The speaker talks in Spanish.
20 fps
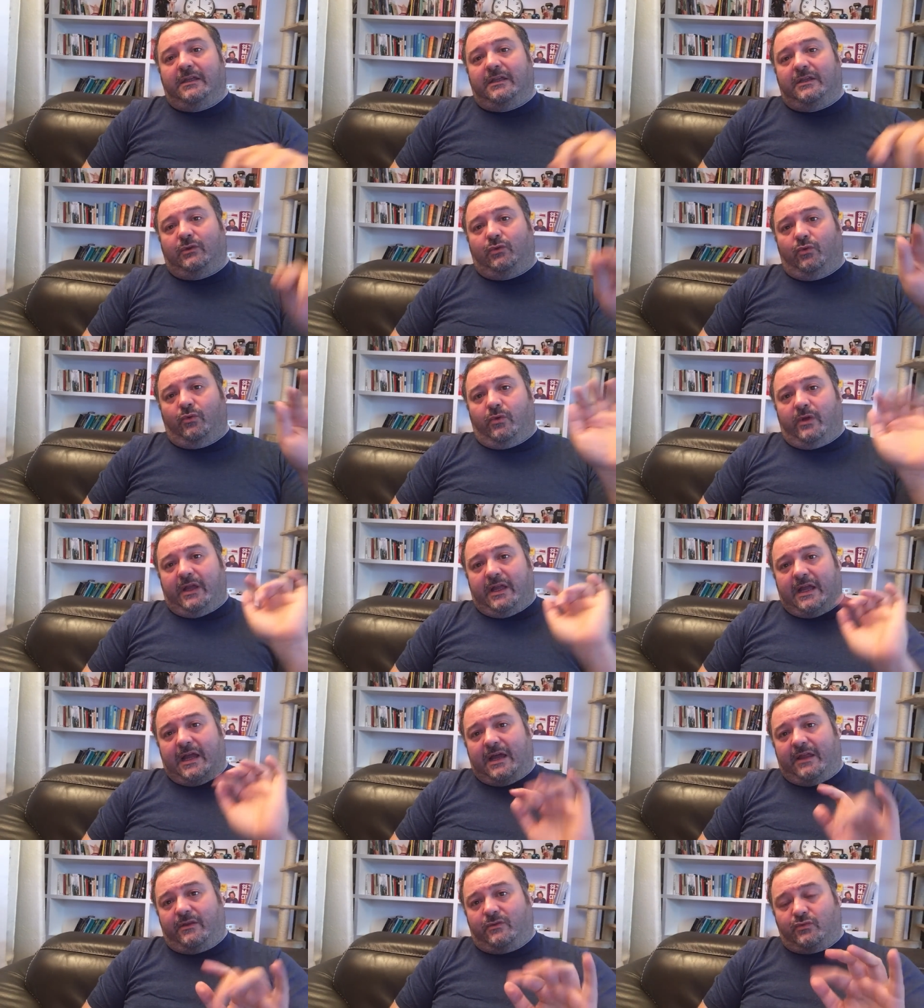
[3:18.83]
Y tú
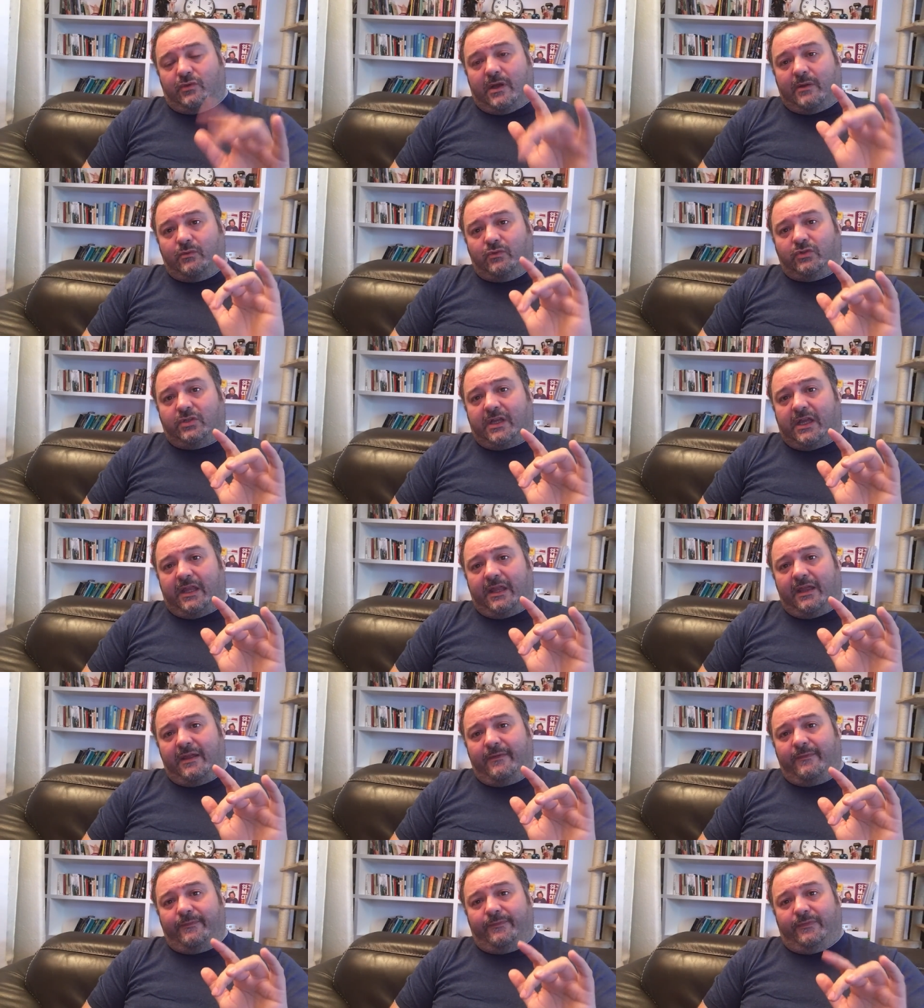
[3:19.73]
haces una
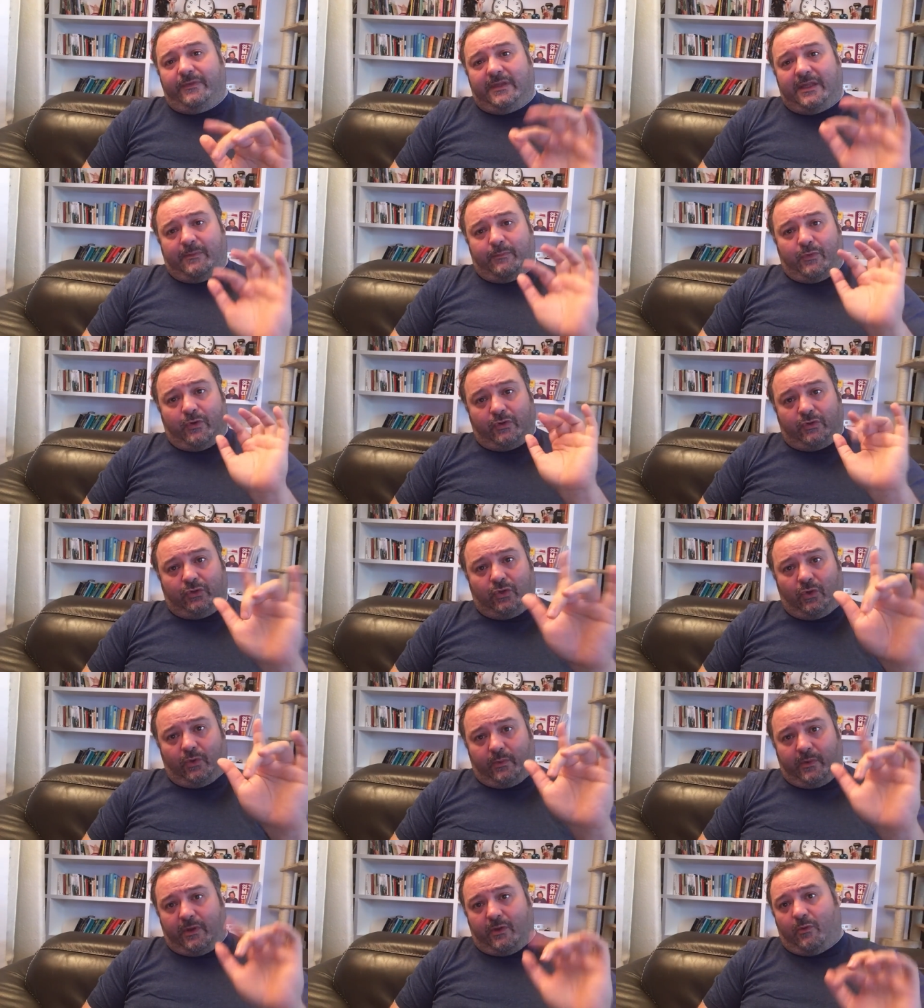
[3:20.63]
búsqueda de por
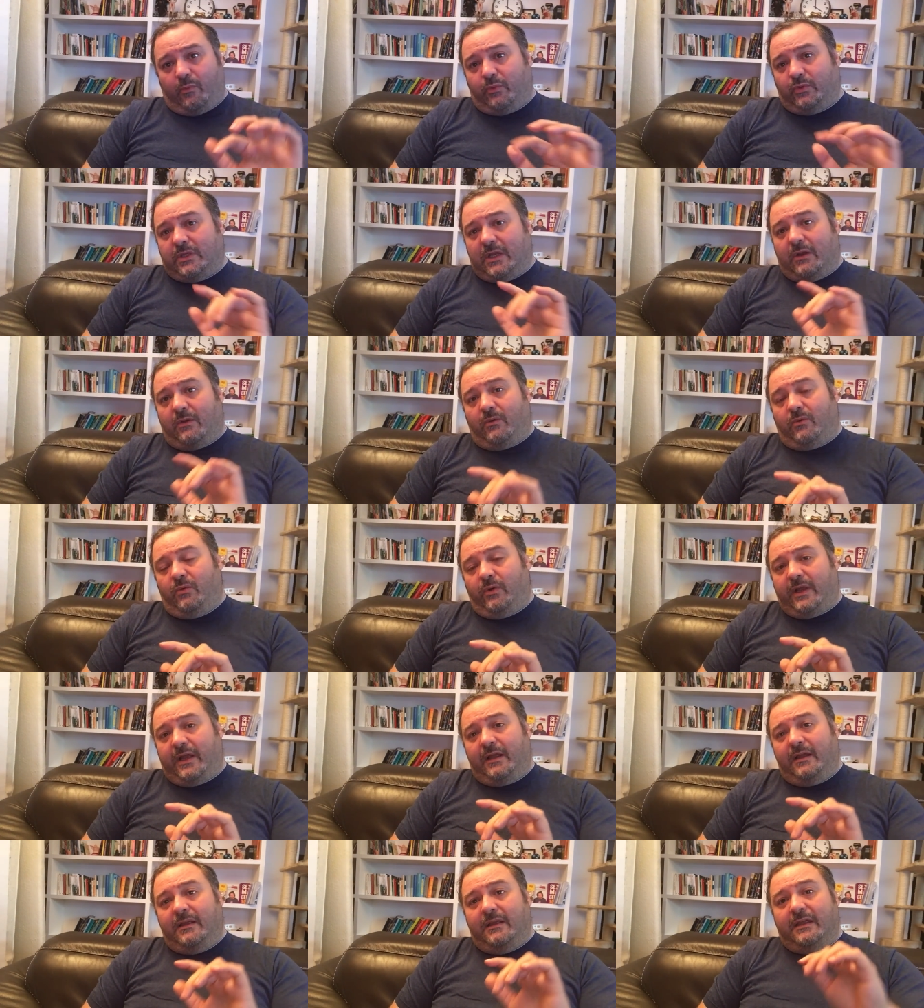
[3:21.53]
torbe o puta
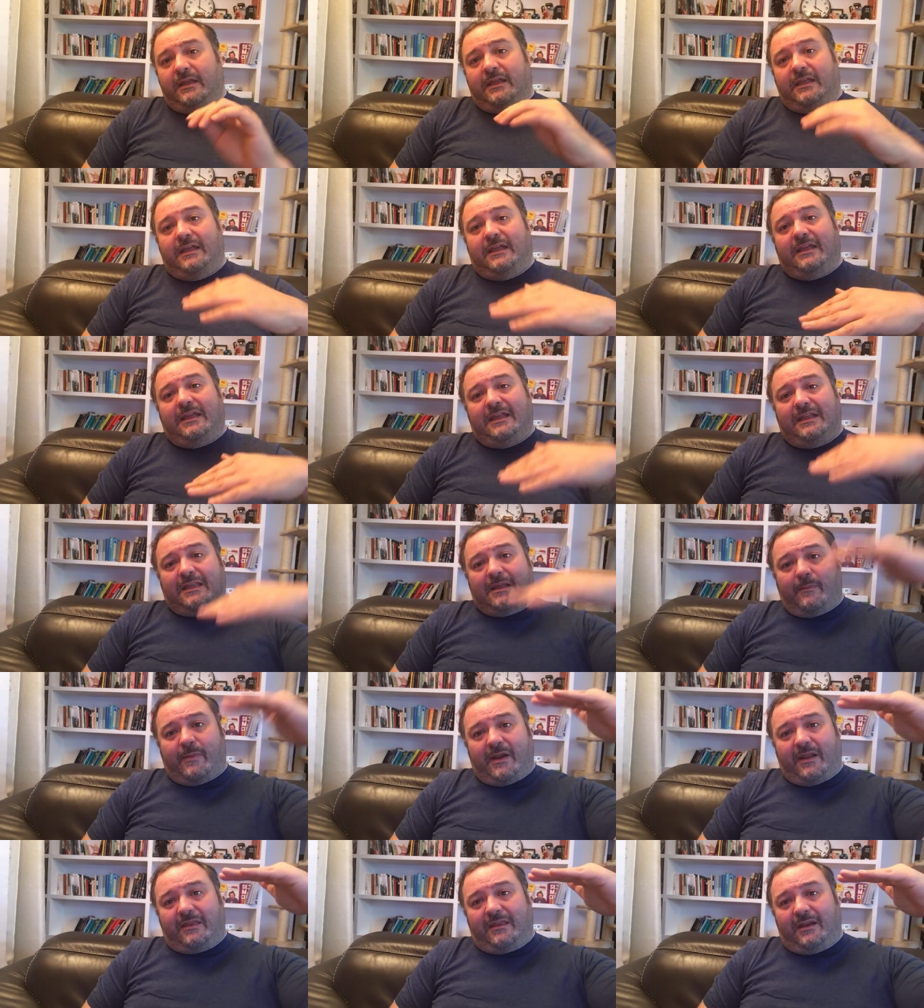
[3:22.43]
locura y te
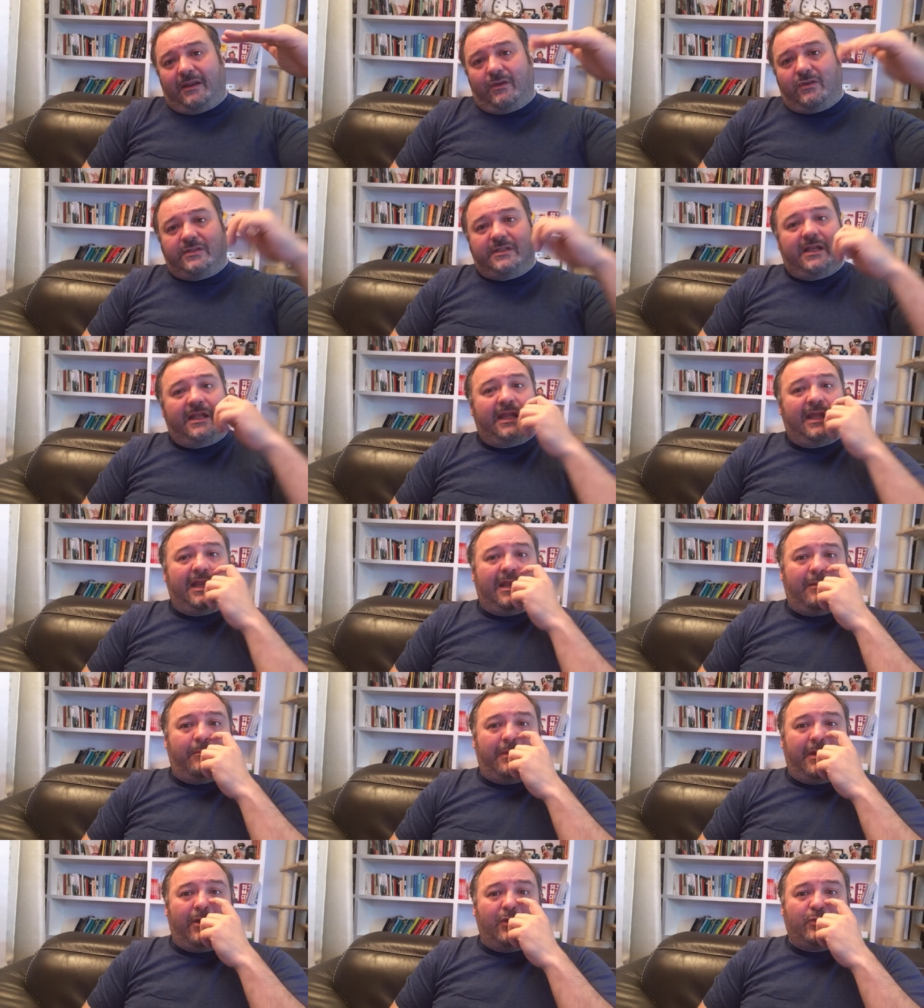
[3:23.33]
aparecen ellos
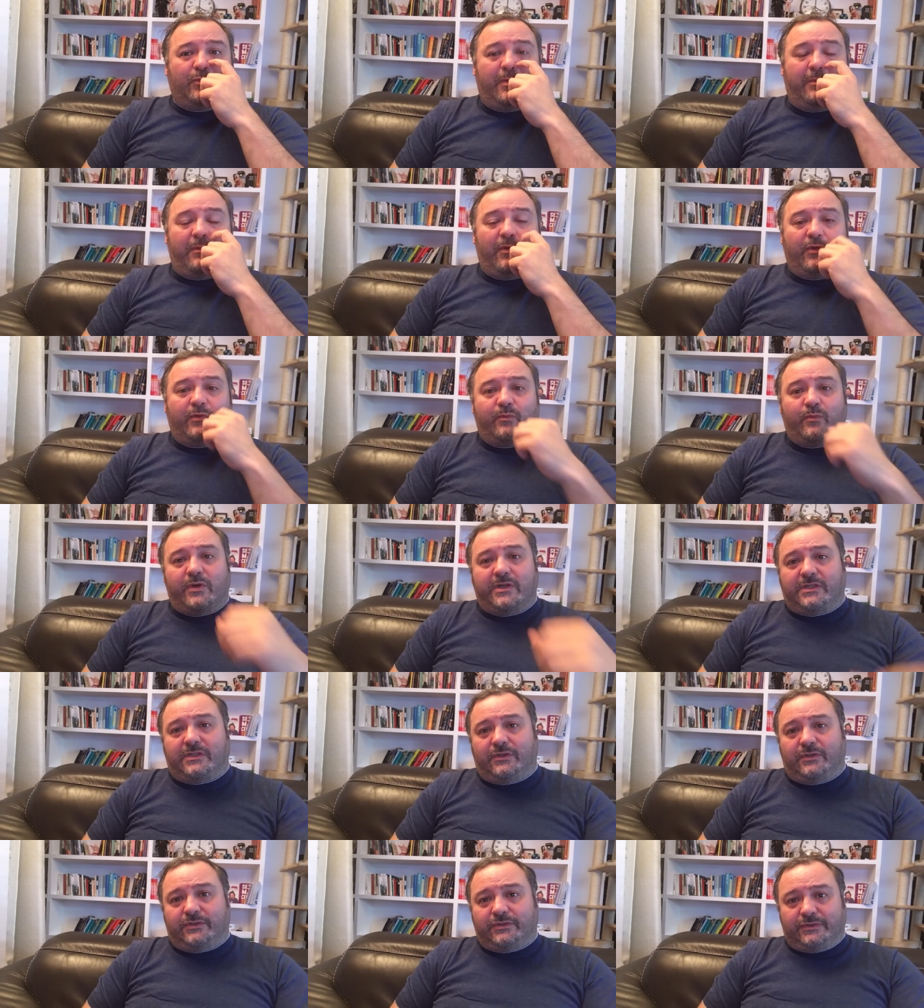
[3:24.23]
en los primeros
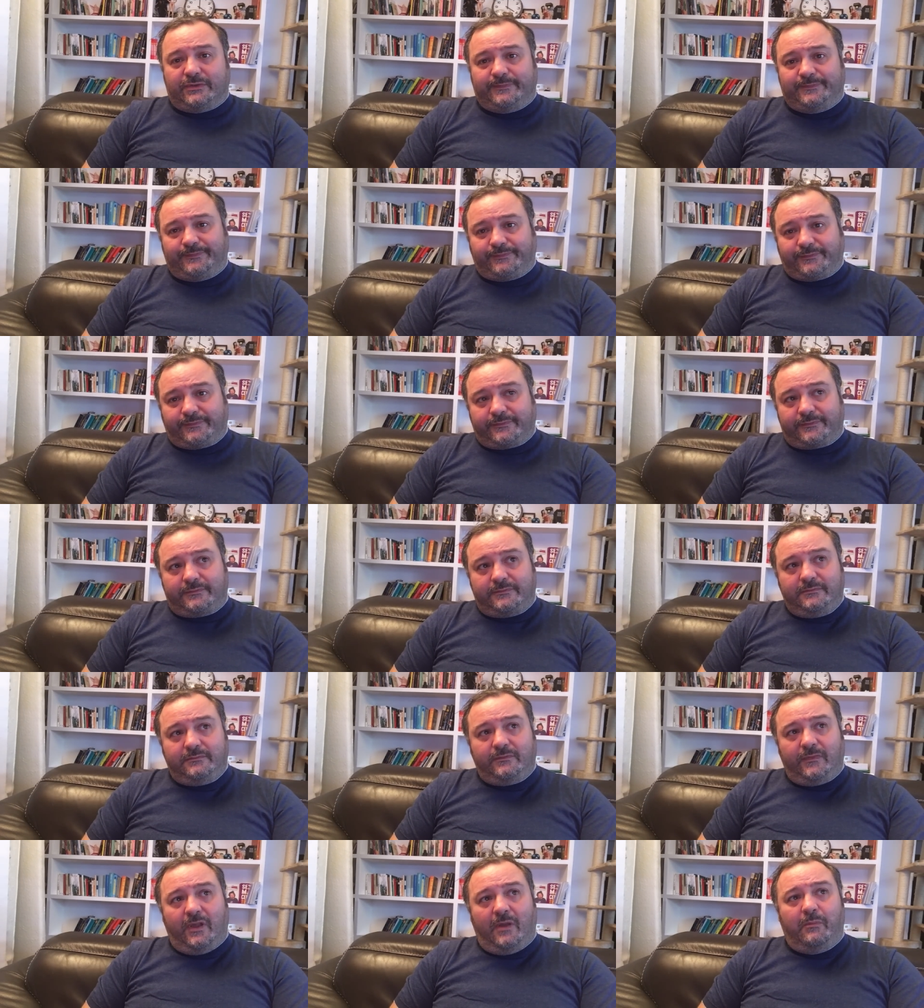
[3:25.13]
puestos.
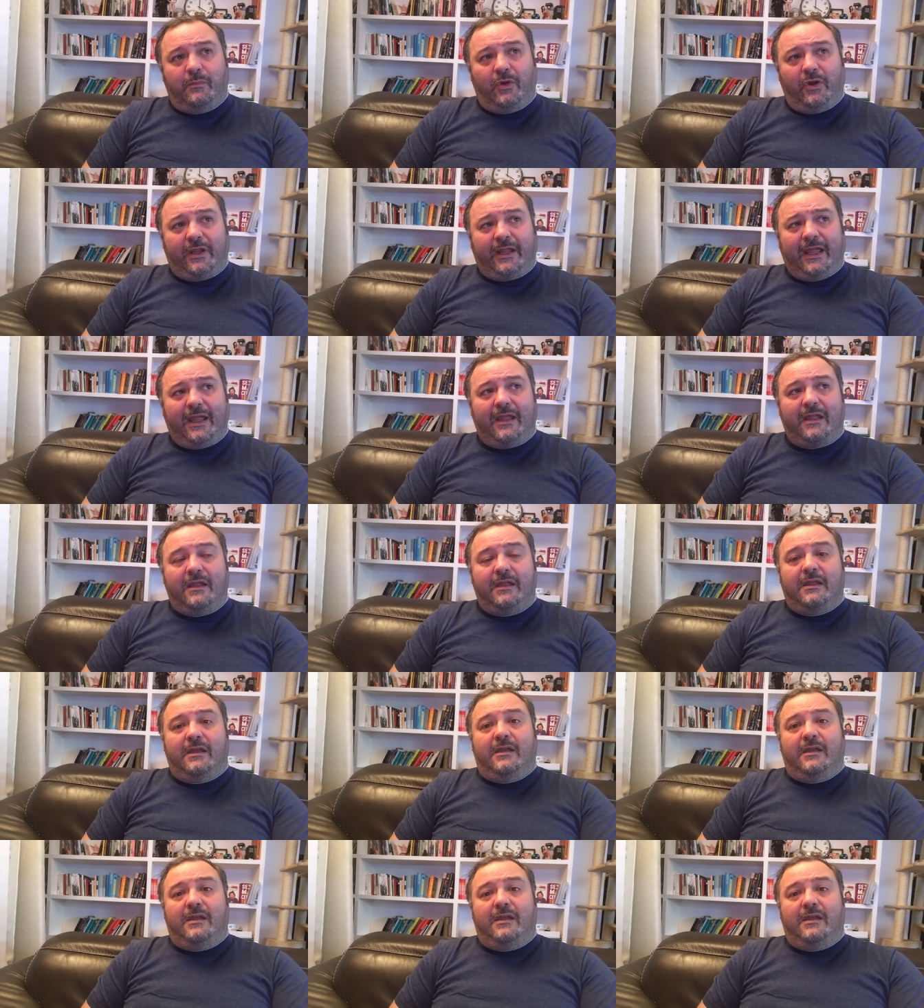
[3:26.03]
¿Por qué?